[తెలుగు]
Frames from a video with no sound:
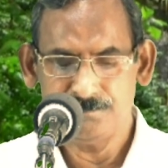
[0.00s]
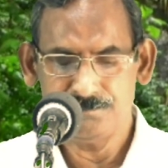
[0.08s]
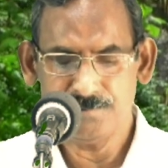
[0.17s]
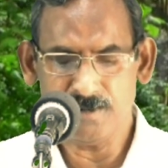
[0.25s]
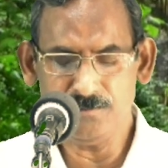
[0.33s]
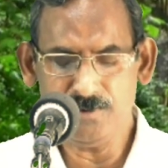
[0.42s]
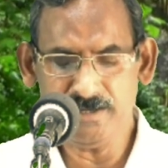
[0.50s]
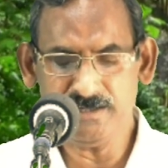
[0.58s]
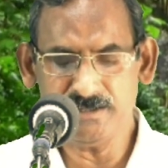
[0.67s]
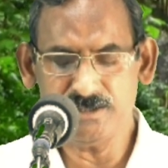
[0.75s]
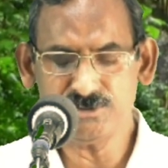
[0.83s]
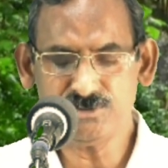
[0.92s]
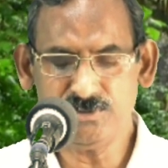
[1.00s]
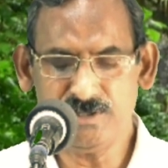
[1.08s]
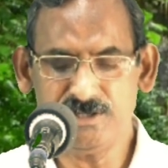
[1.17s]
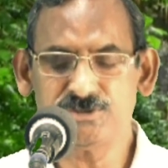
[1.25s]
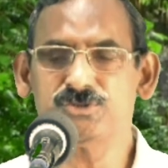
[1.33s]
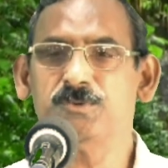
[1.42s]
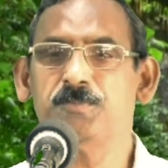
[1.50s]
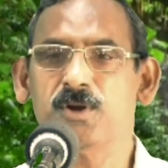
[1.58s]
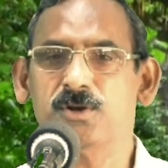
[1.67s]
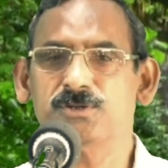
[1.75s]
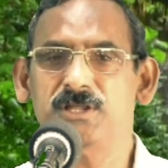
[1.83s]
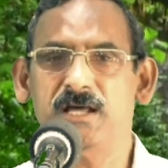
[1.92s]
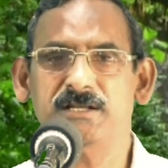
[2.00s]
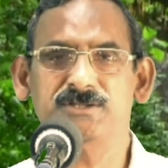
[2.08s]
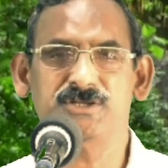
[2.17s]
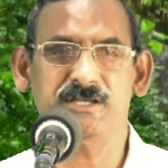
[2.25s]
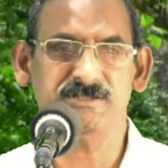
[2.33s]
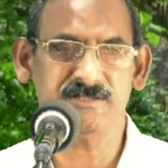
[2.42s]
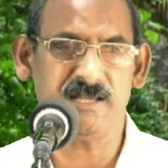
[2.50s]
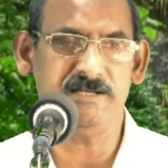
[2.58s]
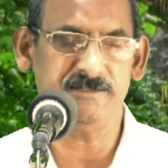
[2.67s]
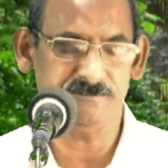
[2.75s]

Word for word: ప్రభు అయిన యేసుక్రీస్తు పునరుద్ధాన జయశాలి